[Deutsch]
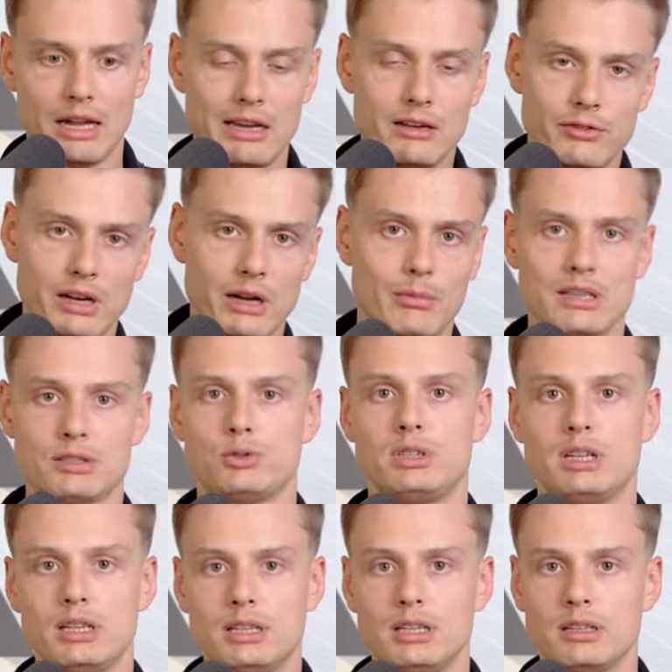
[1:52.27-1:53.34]
Entweder machst du
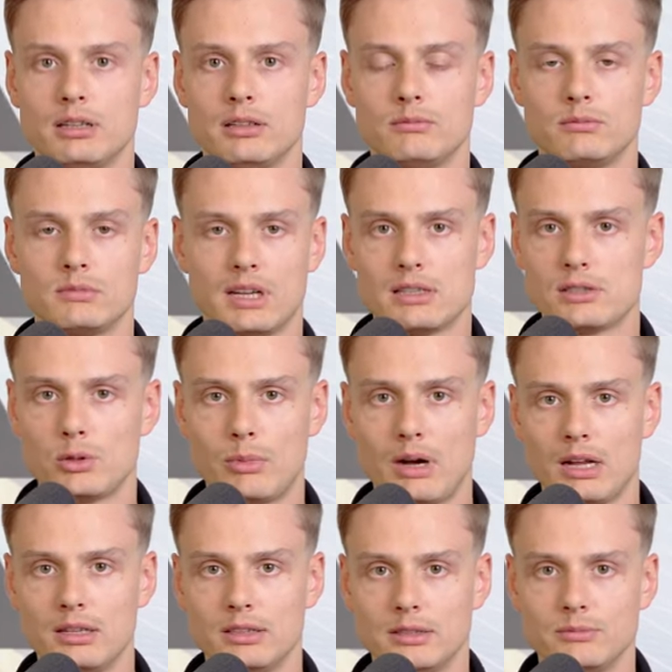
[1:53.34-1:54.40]
dir eine ganz
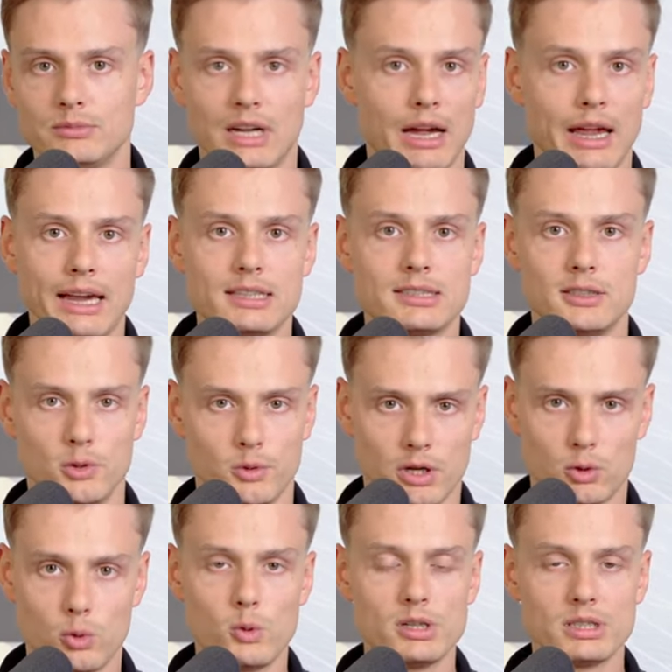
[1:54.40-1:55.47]
normale ja, Excel-
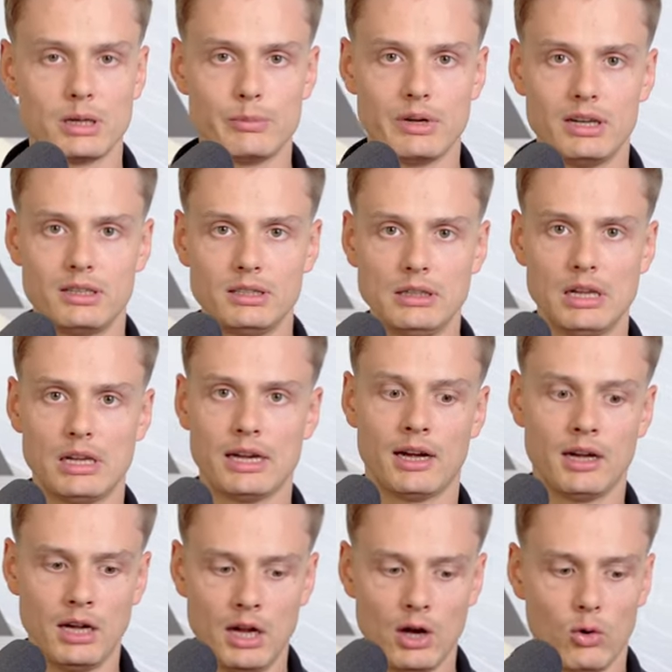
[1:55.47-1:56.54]
oder Google-Tabelle, ja,